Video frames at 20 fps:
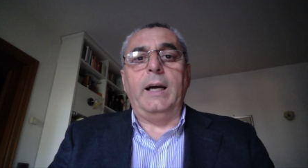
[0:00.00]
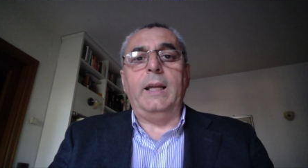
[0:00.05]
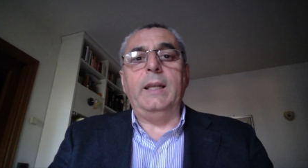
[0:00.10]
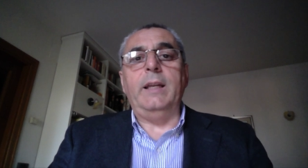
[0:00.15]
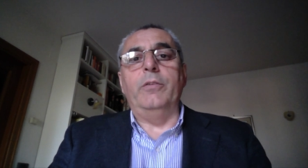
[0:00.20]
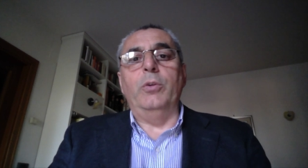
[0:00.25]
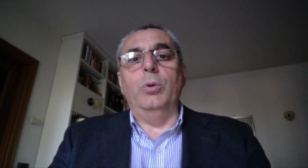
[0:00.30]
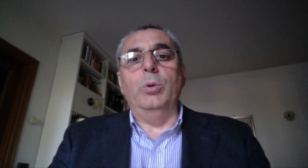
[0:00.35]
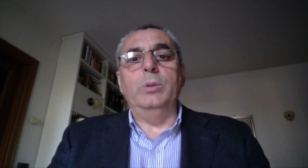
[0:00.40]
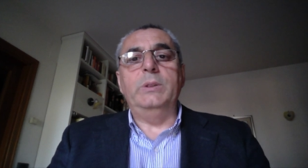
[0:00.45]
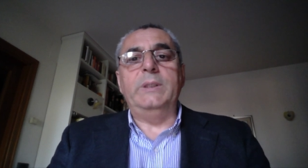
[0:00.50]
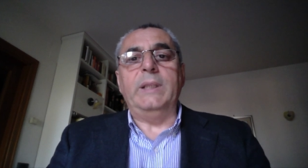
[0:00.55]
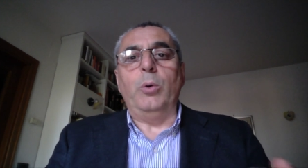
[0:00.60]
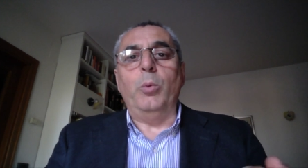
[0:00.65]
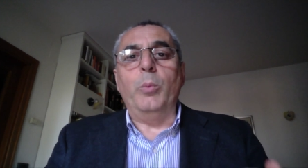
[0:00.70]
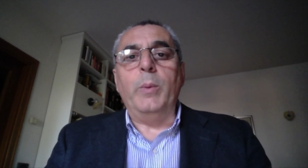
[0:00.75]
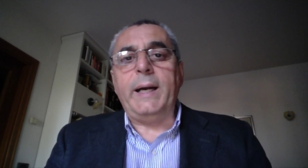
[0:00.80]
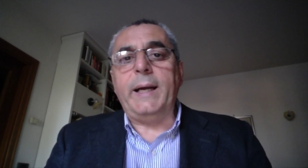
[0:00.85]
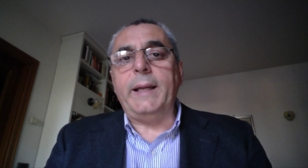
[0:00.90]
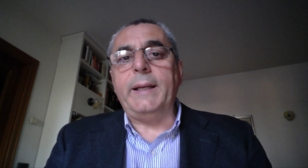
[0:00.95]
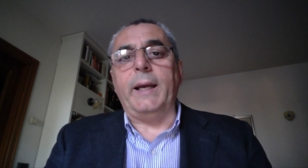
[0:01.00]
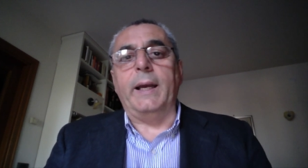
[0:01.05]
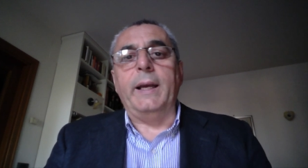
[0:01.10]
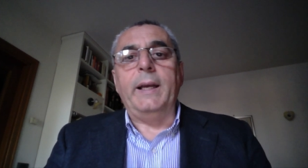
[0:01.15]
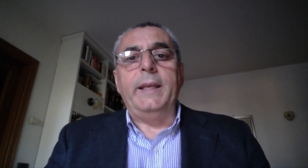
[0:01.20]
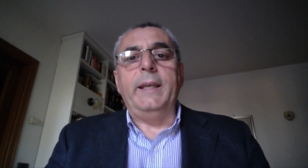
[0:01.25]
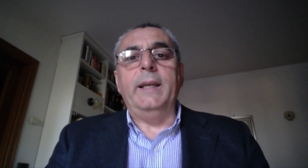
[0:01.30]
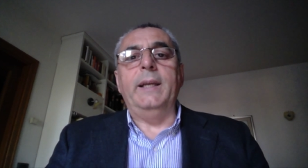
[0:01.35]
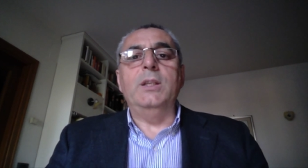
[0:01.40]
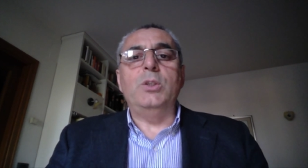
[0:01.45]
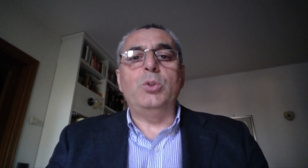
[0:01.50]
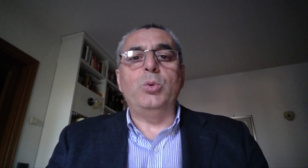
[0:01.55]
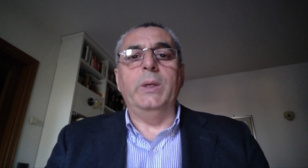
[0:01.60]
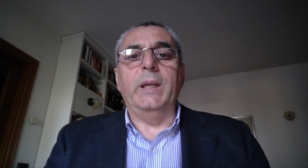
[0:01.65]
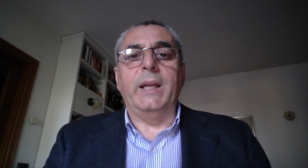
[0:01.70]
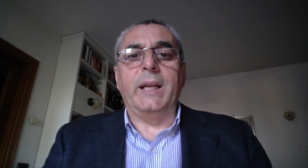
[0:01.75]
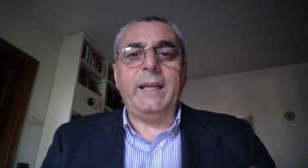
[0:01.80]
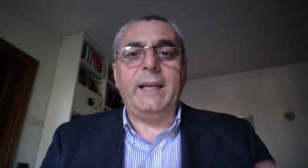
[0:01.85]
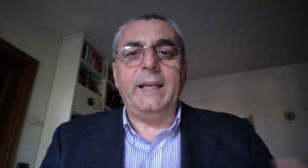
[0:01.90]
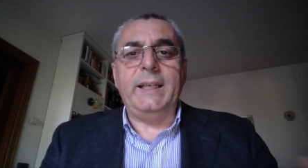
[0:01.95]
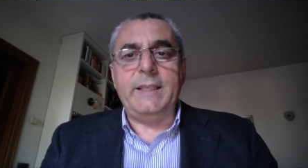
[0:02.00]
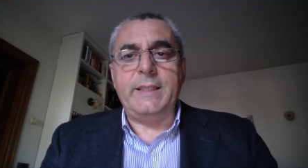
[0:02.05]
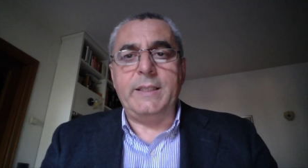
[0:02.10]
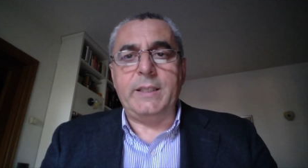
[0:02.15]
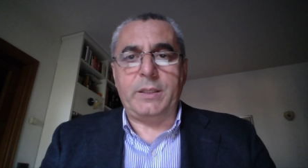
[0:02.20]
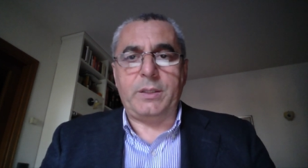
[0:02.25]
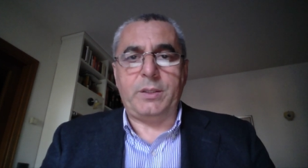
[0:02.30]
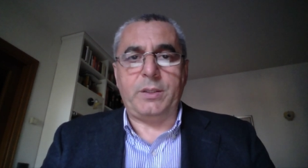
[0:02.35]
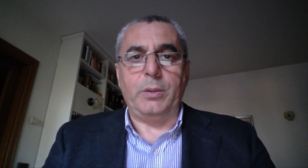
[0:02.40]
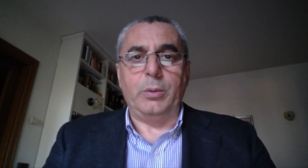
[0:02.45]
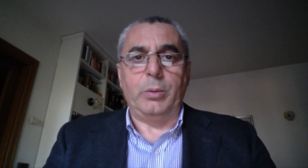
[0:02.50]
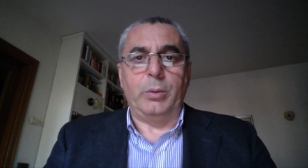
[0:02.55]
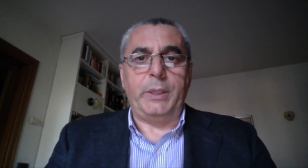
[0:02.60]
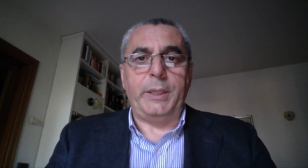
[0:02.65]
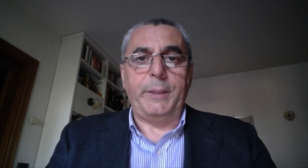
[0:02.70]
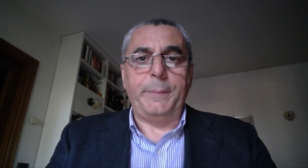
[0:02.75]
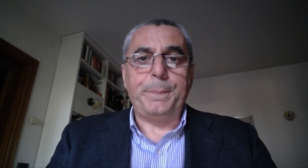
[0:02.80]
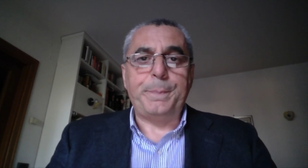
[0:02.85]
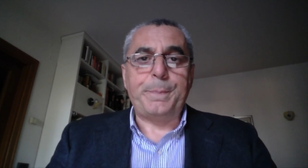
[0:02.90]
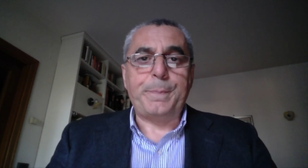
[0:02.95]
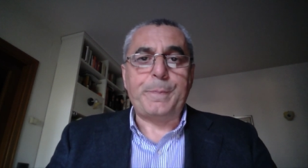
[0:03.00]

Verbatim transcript: alla volontà umana e alle sue realizzazioni.